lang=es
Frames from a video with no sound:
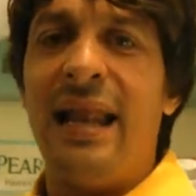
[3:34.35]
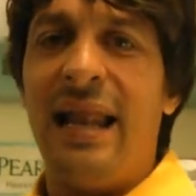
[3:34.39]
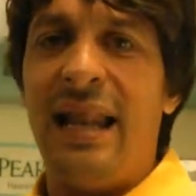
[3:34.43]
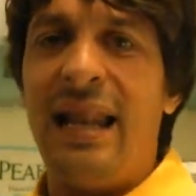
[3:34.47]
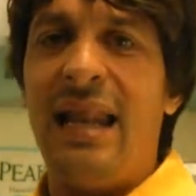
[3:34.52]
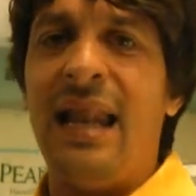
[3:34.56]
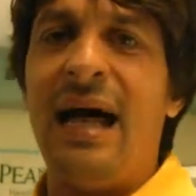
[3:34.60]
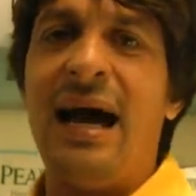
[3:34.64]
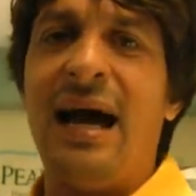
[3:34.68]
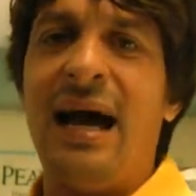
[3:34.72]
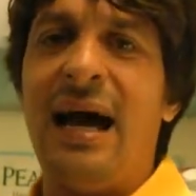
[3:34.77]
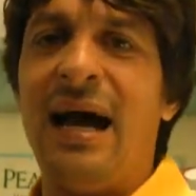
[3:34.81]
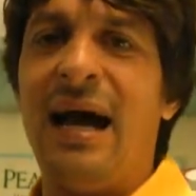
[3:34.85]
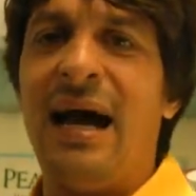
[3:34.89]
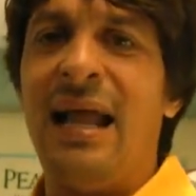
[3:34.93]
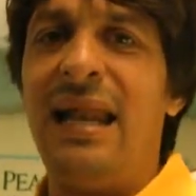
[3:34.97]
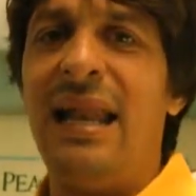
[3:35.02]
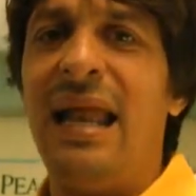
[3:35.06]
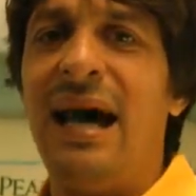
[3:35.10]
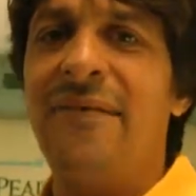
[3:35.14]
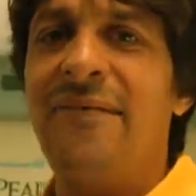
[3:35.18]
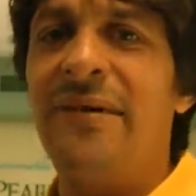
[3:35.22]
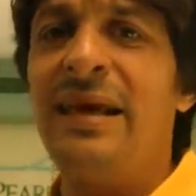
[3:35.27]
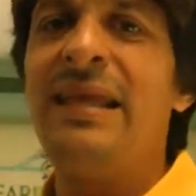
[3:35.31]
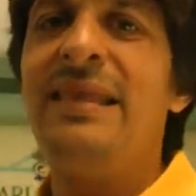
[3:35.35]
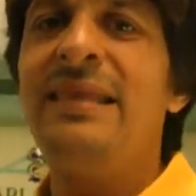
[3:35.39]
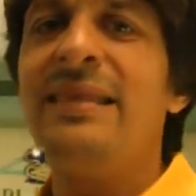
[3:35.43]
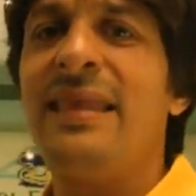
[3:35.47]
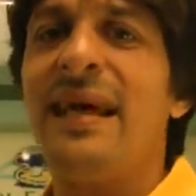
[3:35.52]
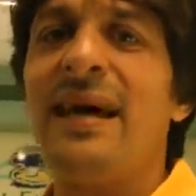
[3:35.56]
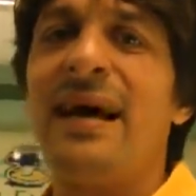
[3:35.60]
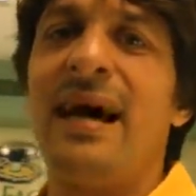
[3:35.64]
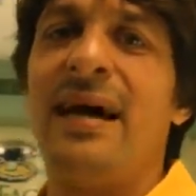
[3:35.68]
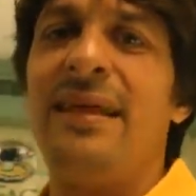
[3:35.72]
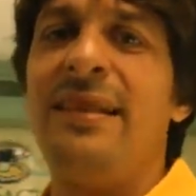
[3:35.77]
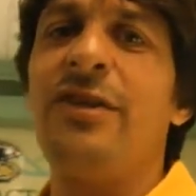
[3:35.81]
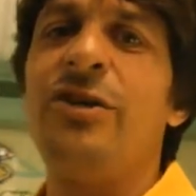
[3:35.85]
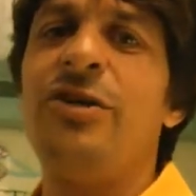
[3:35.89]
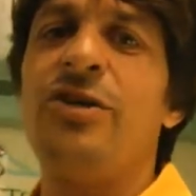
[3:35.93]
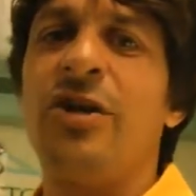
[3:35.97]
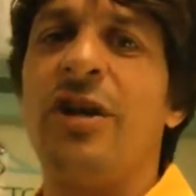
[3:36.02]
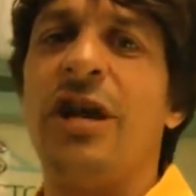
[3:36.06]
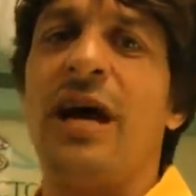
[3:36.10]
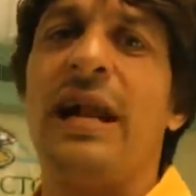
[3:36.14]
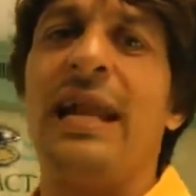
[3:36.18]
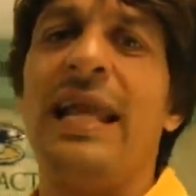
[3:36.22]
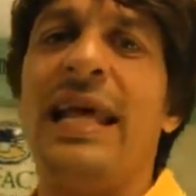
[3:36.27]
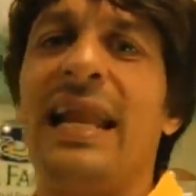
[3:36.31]
la, la venta
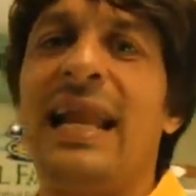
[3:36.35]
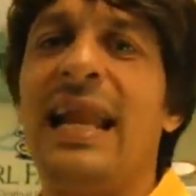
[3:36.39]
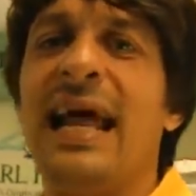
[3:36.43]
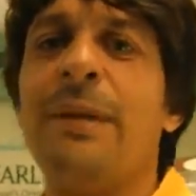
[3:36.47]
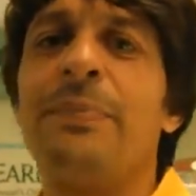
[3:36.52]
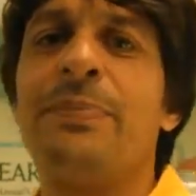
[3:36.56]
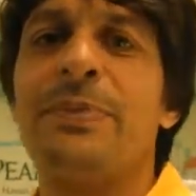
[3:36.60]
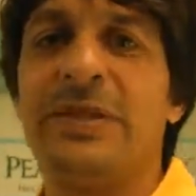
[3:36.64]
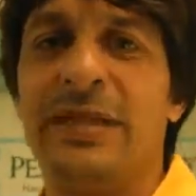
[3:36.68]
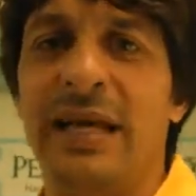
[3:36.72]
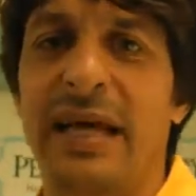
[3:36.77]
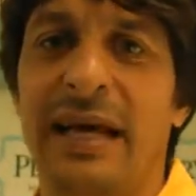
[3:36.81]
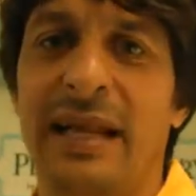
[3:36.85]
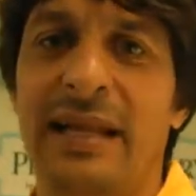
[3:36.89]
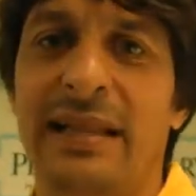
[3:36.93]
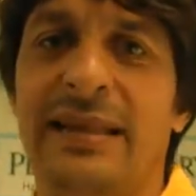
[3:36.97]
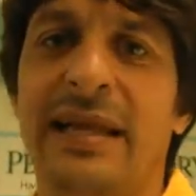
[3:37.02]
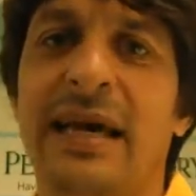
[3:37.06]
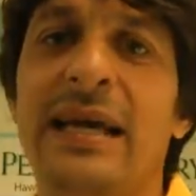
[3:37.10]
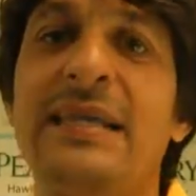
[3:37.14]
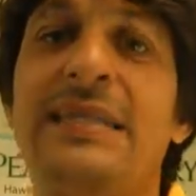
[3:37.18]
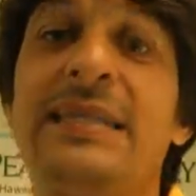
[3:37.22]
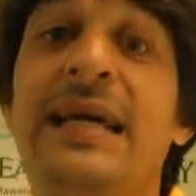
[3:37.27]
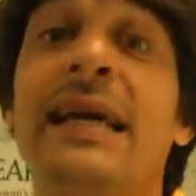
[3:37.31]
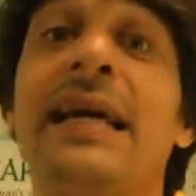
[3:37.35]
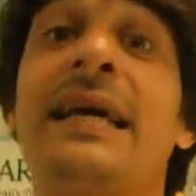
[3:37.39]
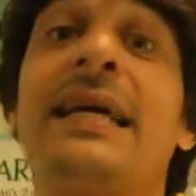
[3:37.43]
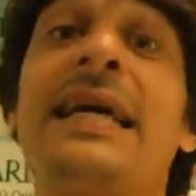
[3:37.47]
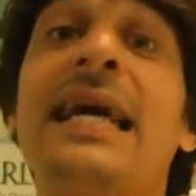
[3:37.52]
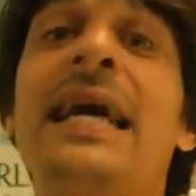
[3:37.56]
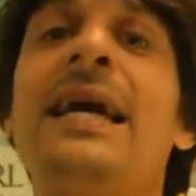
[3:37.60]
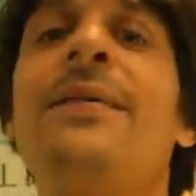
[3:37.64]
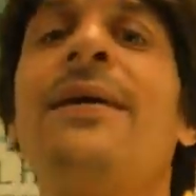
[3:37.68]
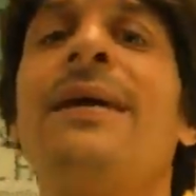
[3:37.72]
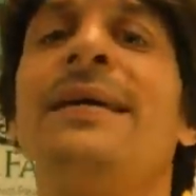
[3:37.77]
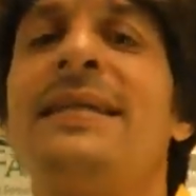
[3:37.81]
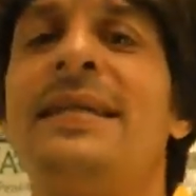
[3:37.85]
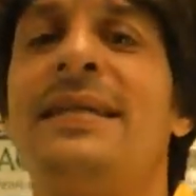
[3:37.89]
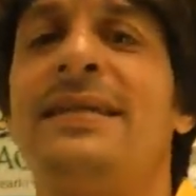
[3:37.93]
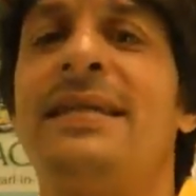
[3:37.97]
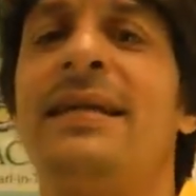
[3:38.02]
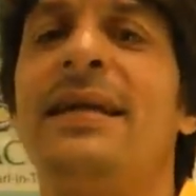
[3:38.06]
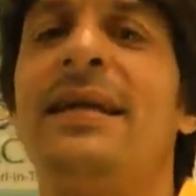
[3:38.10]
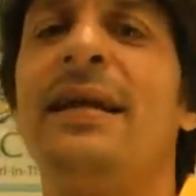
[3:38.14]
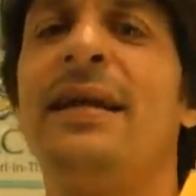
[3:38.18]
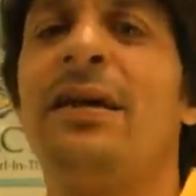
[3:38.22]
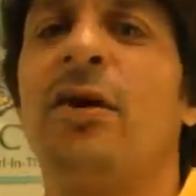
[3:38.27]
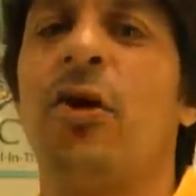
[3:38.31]
adicional, el upsell. Te dicen, ¿qué vas a
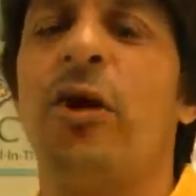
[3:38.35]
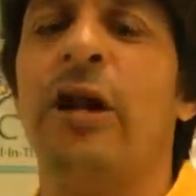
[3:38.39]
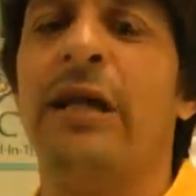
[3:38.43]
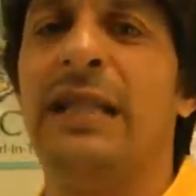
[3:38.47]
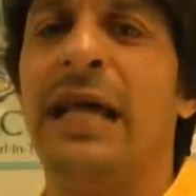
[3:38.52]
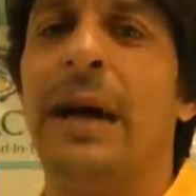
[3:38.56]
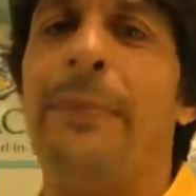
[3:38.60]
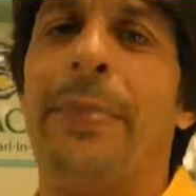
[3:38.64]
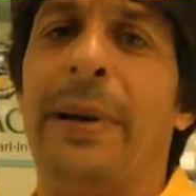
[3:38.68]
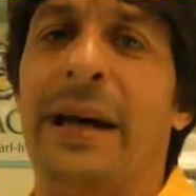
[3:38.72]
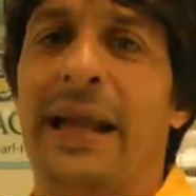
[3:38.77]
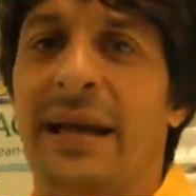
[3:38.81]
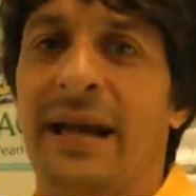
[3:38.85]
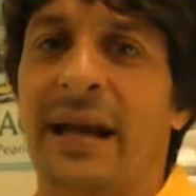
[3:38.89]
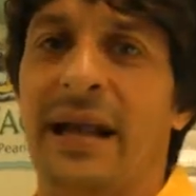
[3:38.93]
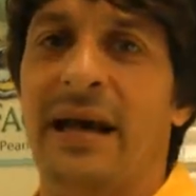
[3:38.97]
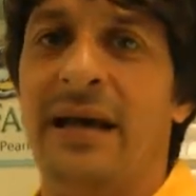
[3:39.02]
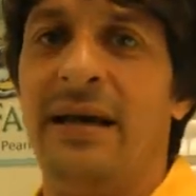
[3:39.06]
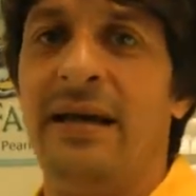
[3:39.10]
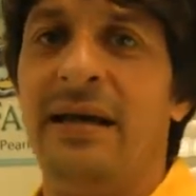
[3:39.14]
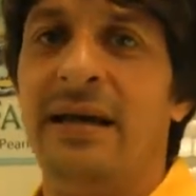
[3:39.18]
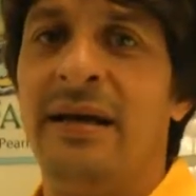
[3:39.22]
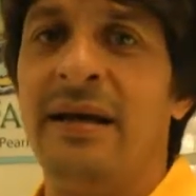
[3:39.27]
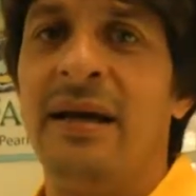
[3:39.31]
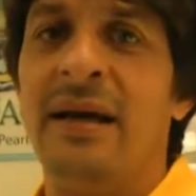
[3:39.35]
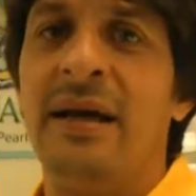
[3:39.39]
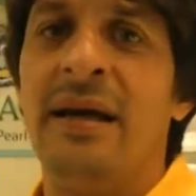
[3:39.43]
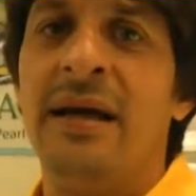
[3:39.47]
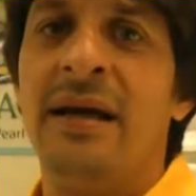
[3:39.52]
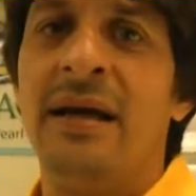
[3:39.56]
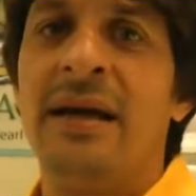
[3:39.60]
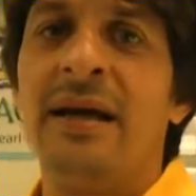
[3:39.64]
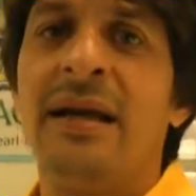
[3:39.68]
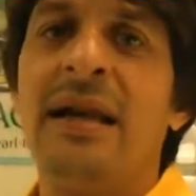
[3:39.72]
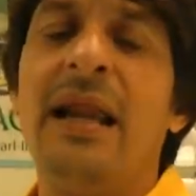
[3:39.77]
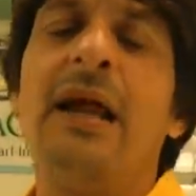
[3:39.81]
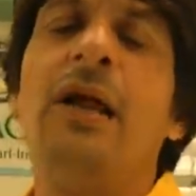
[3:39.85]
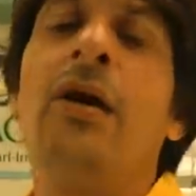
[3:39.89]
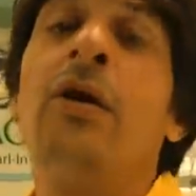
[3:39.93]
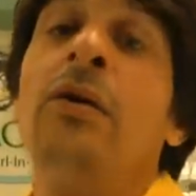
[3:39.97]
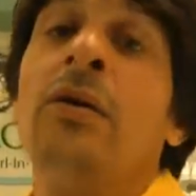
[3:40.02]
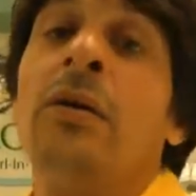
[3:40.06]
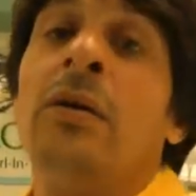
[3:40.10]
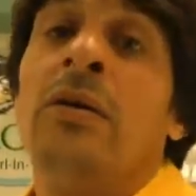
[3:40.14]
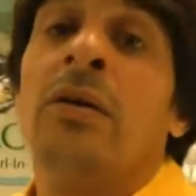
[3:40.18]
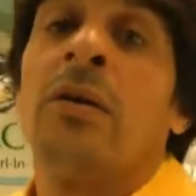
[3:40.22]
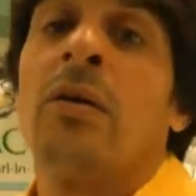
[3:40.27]
hacer con esta perla? Claro,